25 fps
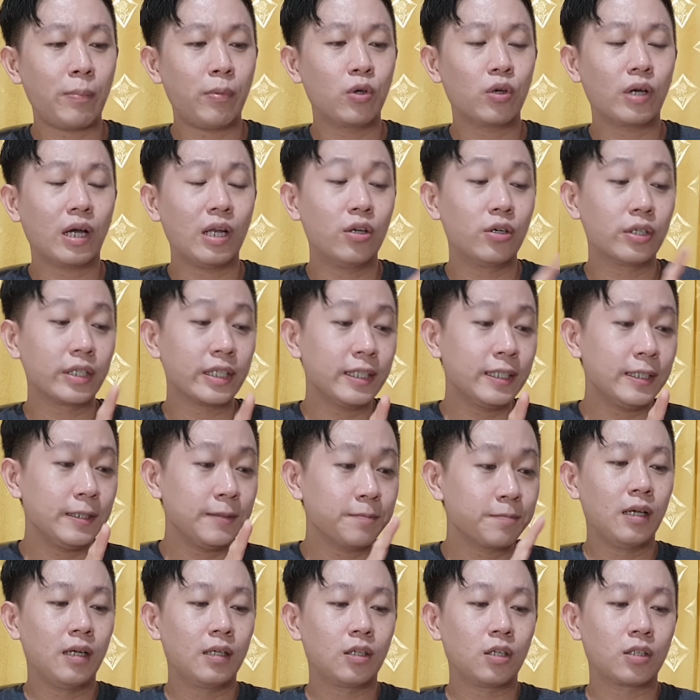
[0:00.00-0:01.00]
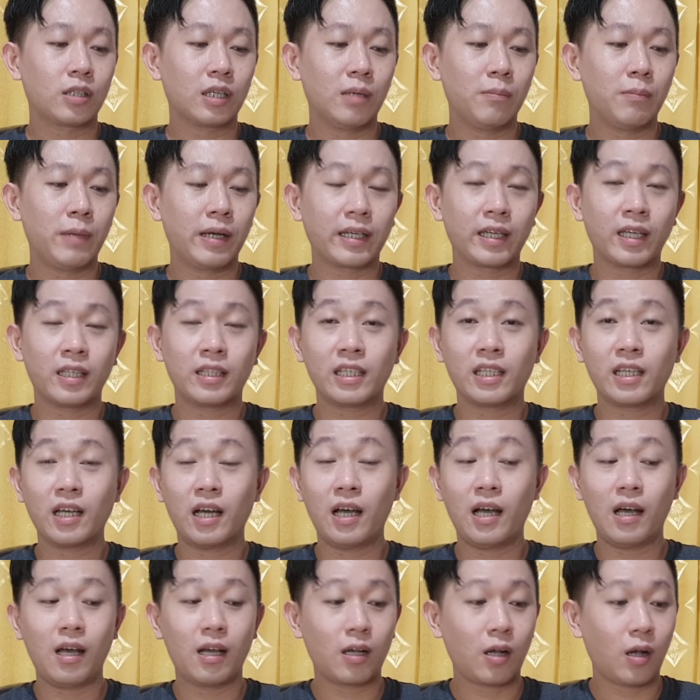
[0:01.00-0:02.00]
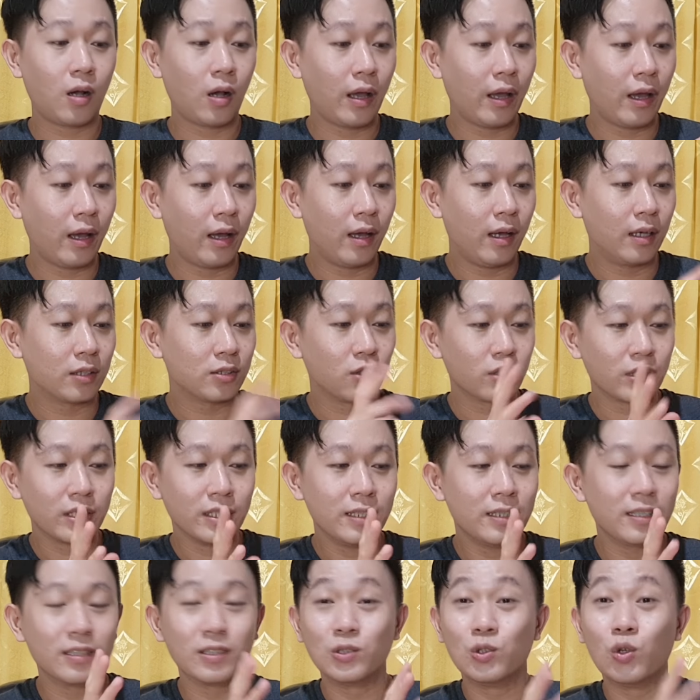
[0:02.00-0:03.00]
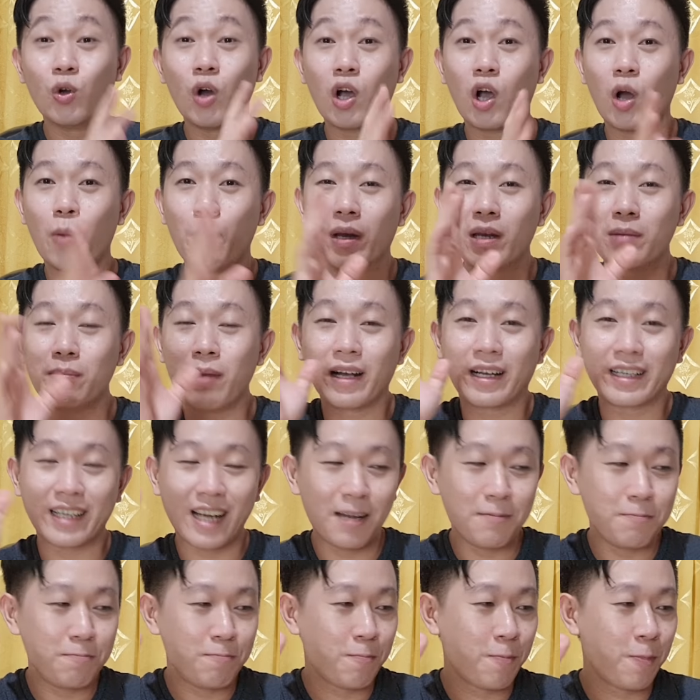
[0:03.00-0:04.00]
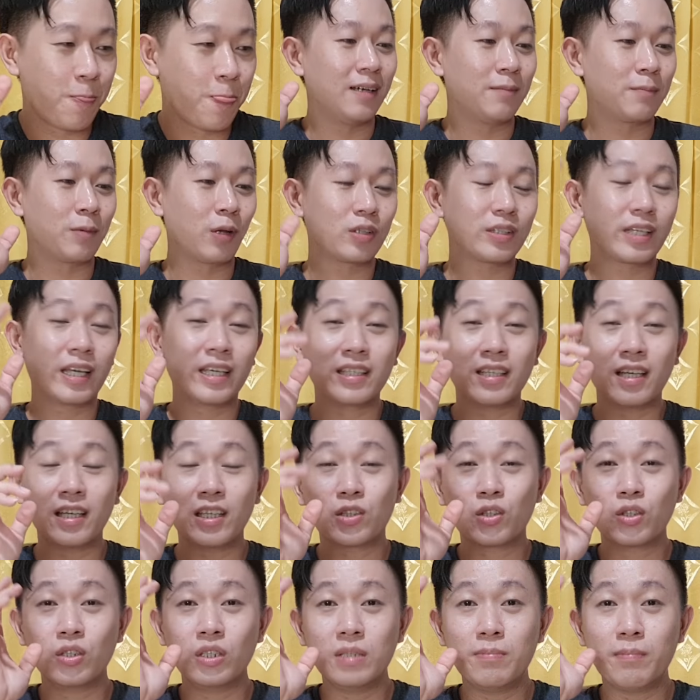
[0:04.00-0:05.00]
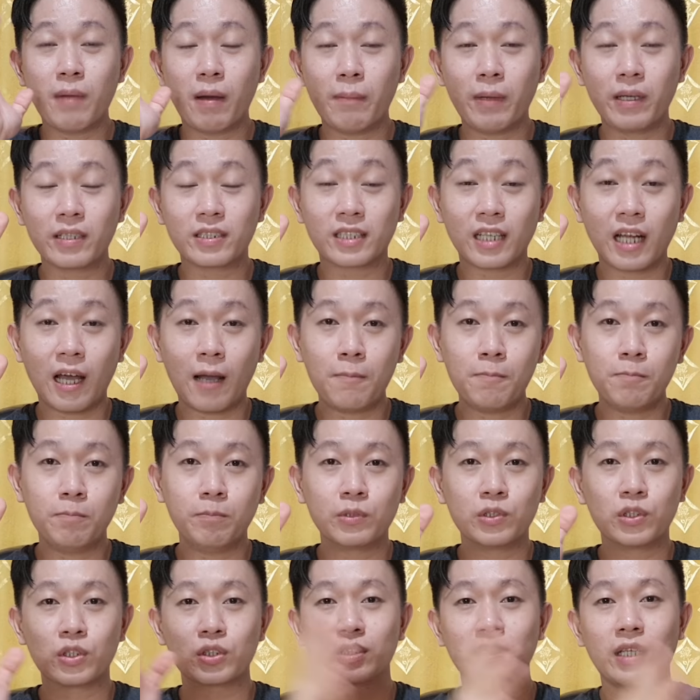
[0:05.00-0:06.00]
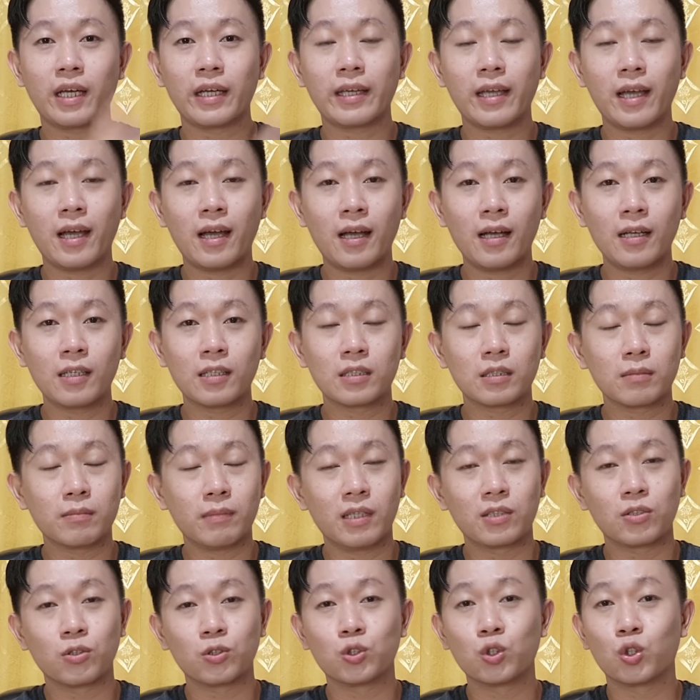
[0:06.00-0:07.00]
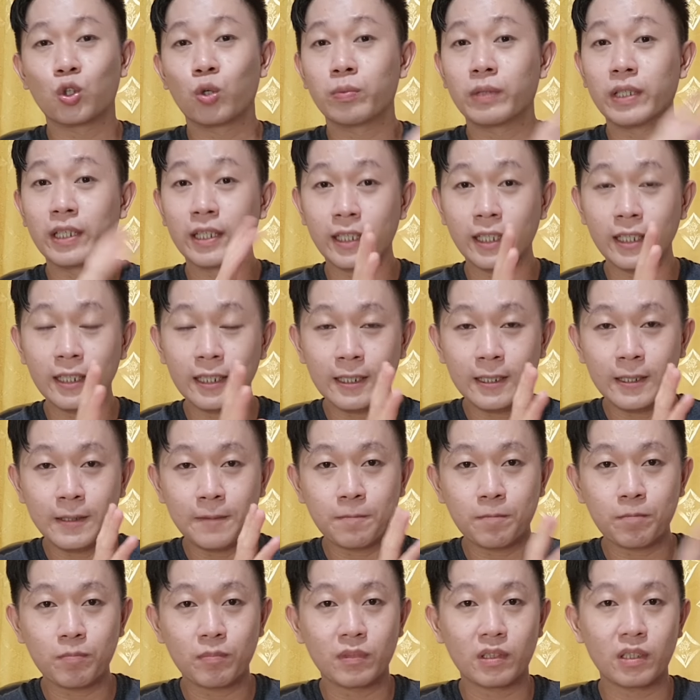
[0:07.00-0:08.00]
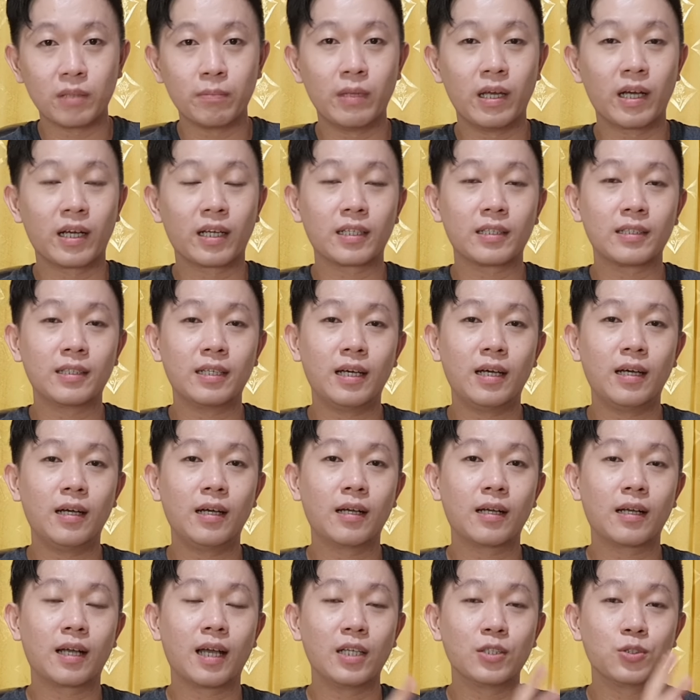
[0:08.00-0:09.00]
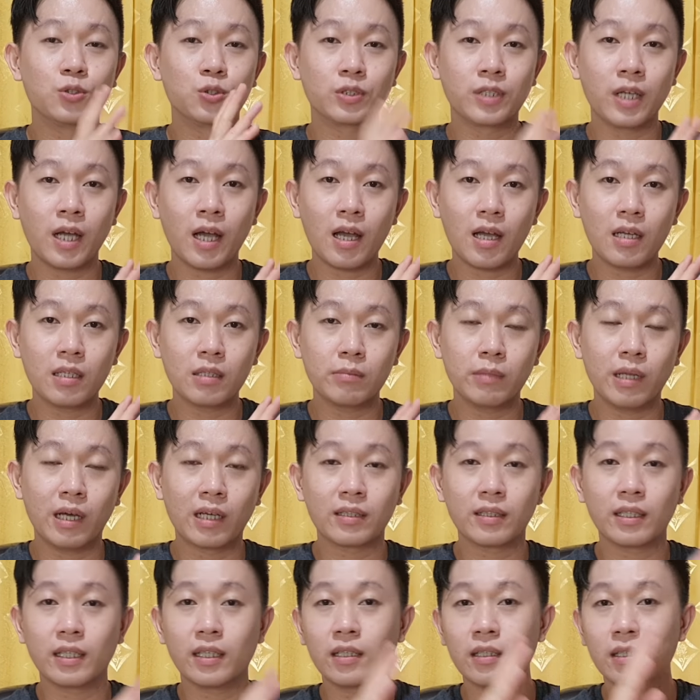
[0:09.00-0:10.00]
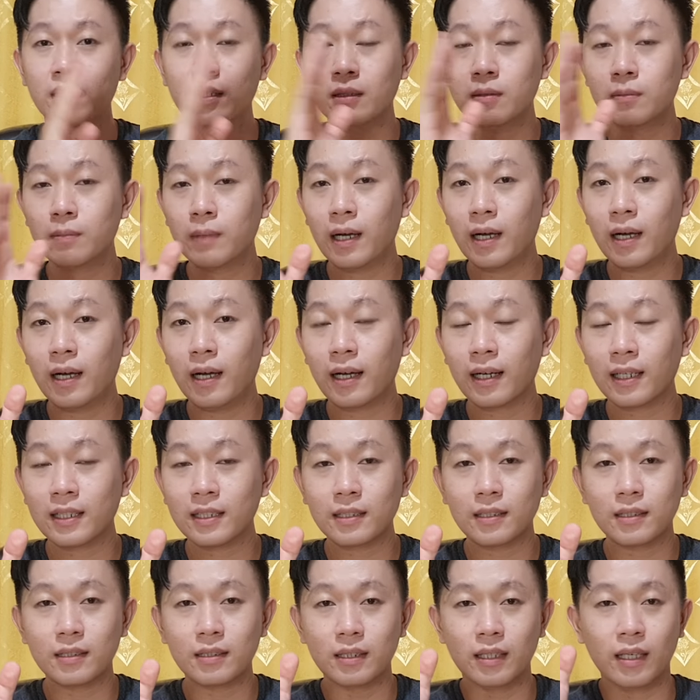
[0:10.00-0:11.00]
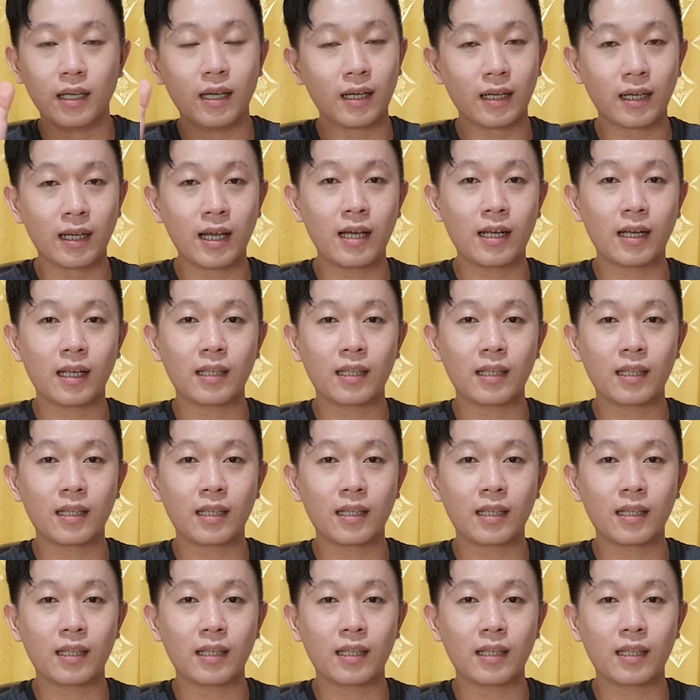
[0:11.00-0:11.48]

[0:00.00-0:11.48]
kalori total lemaknya 3 eh, sorry 2,5 gram proteinnya itu 15 gram menurut saya termasuk cukup tinggi dibilang rendah enggak juga dibilang tinggi banget ya enggak